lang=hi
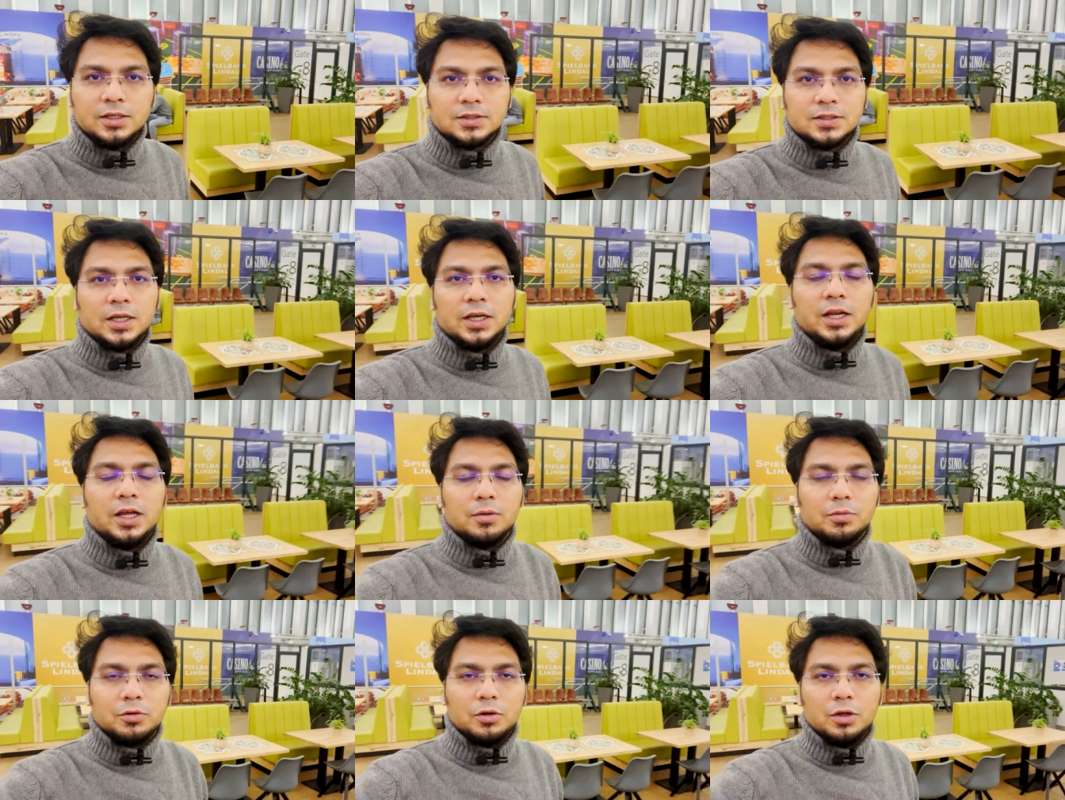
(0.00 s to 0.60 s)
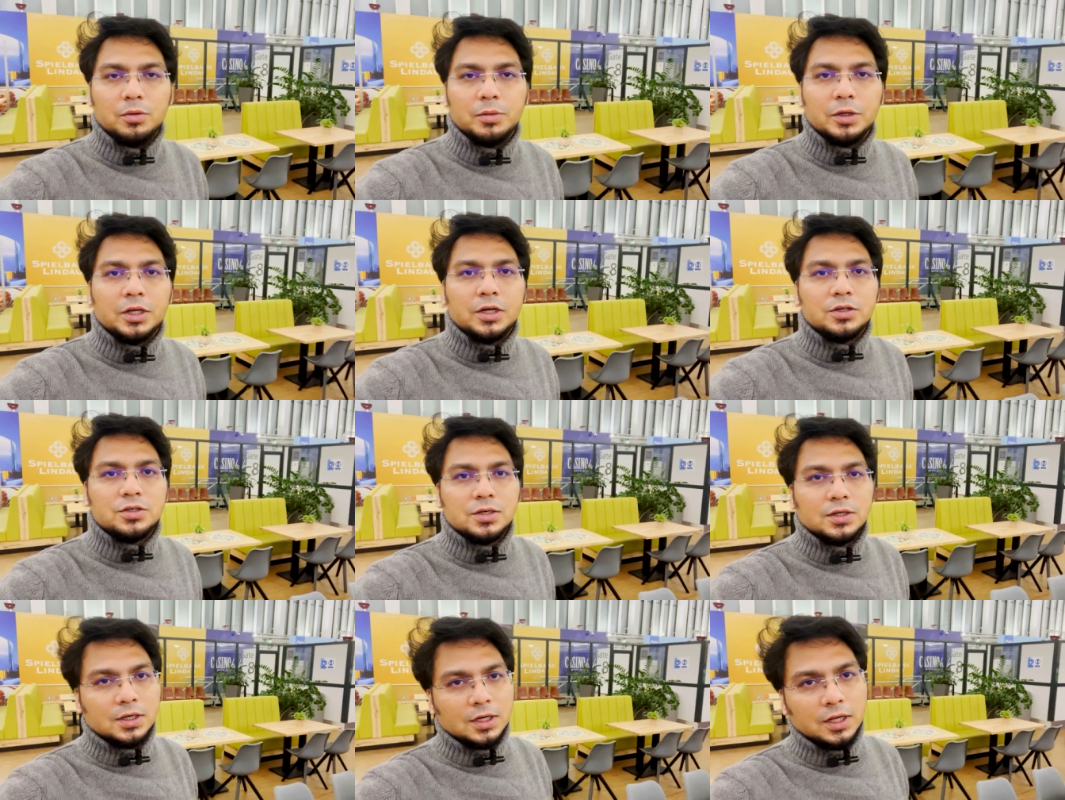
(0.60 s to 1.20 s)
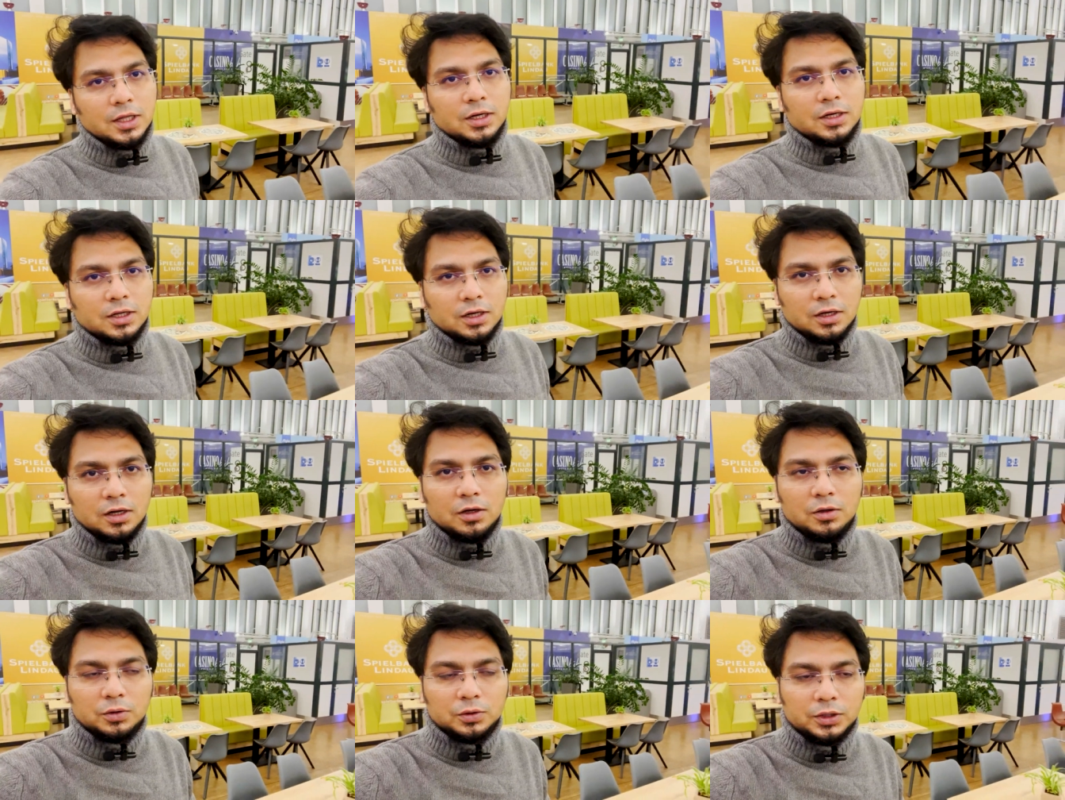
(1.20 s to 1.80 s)
इसके लिए आपको इमिग्रेशन क्लियर
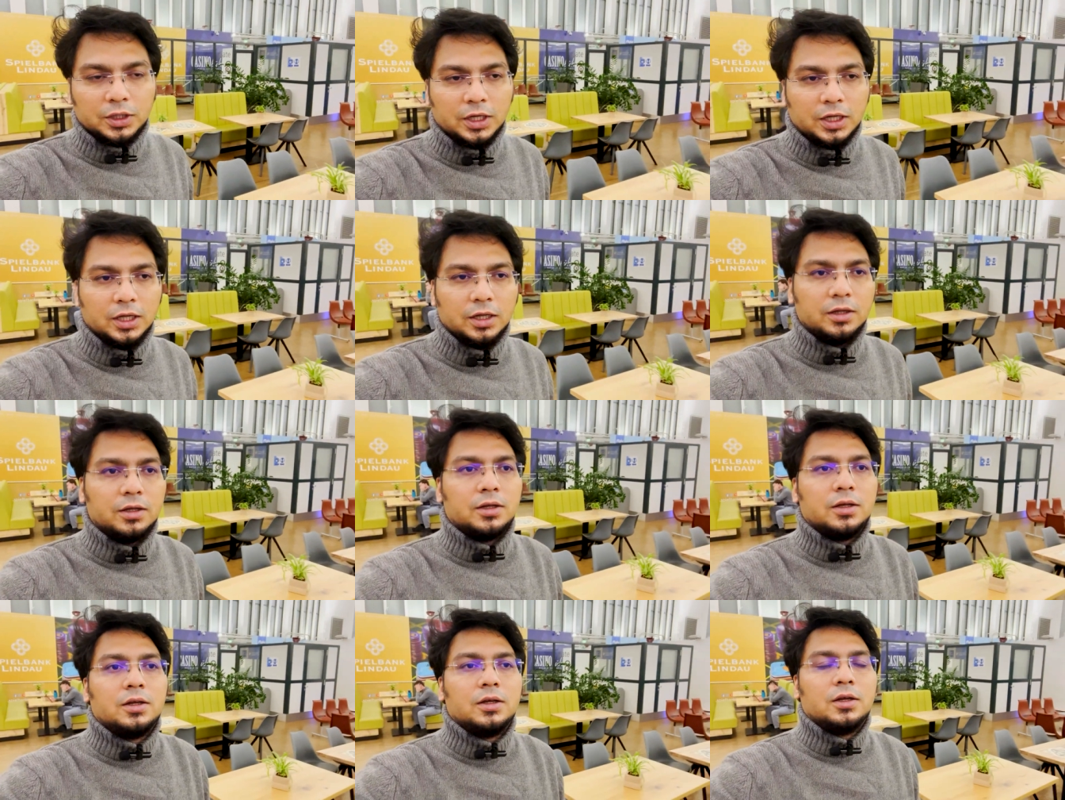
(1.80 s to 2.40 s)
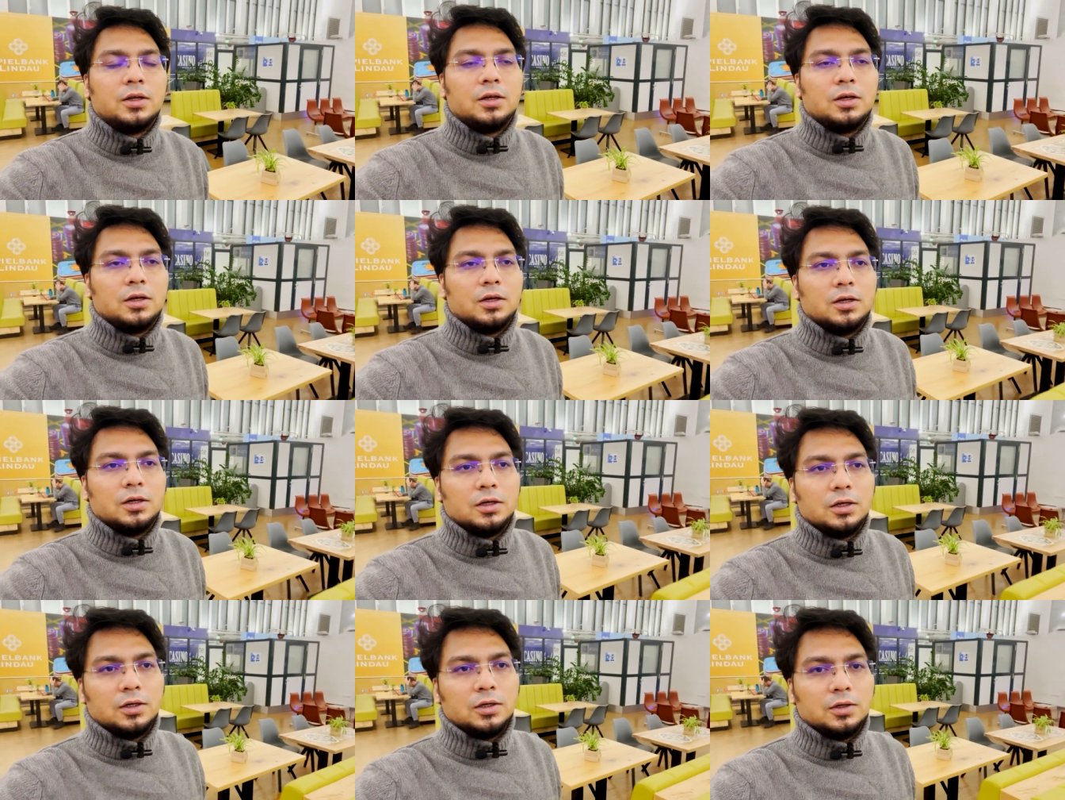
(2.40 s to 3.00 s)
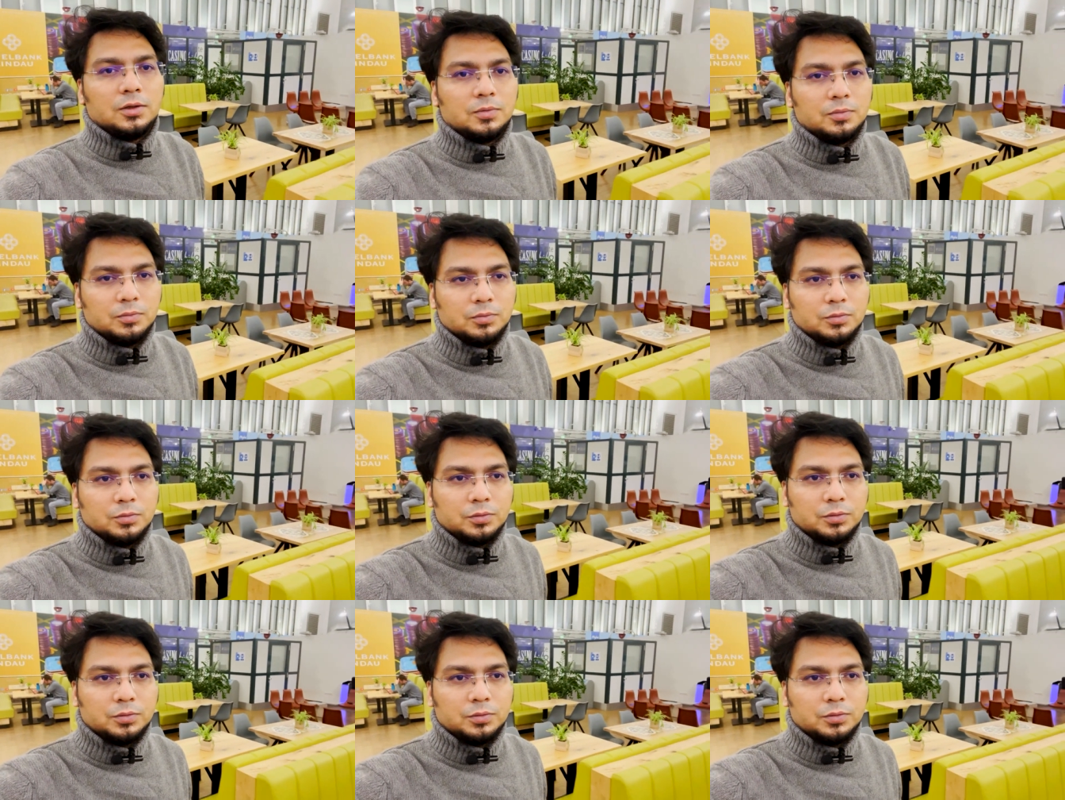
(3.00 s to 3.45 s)
करना होता है आ,